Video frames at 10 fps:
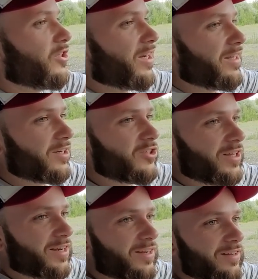
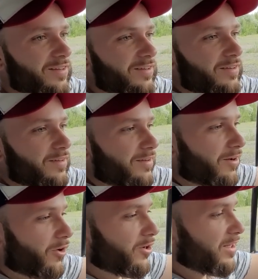4x4,
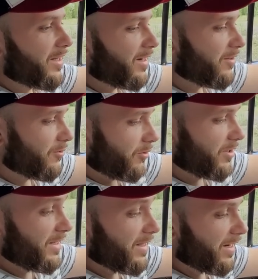oryginalną,
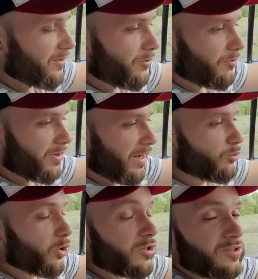oryginalną,
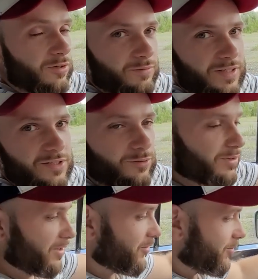autorską wersją
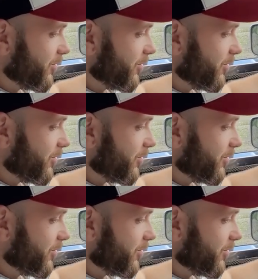tego